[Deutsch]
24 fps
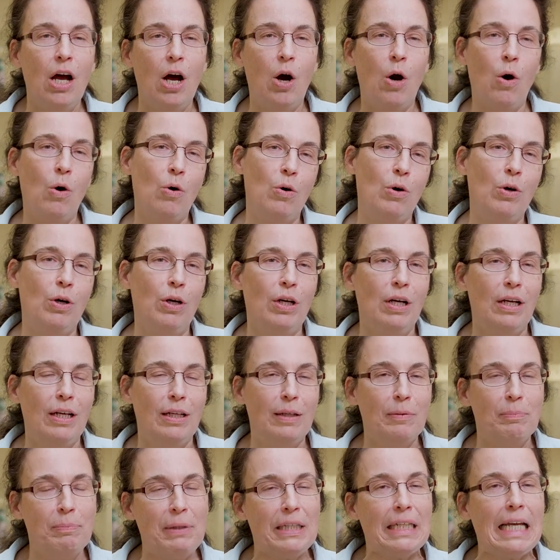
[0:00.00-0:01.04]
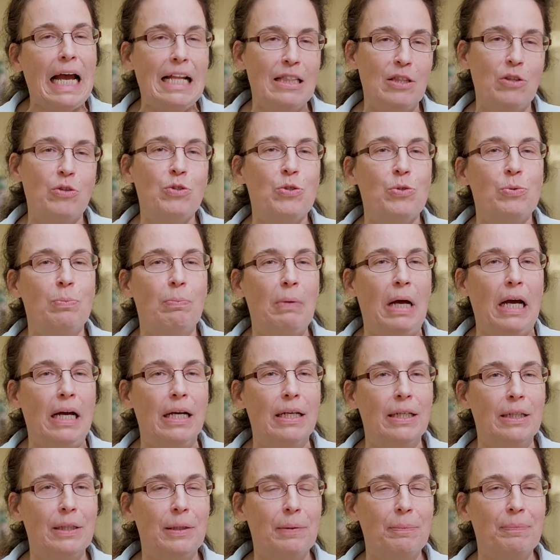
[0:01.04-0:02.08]
auch bekannt zu
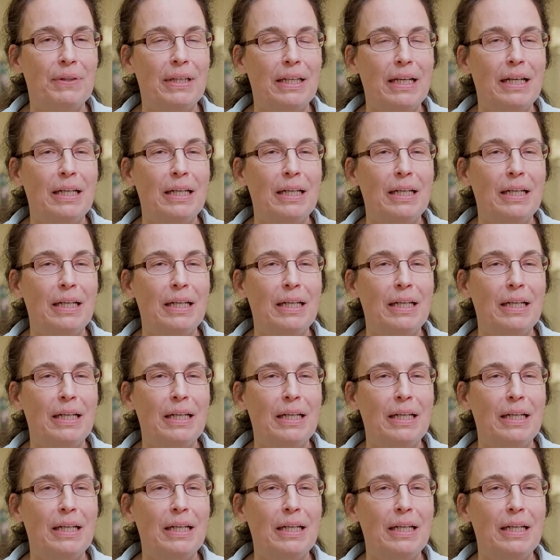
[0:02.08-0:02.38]
machen.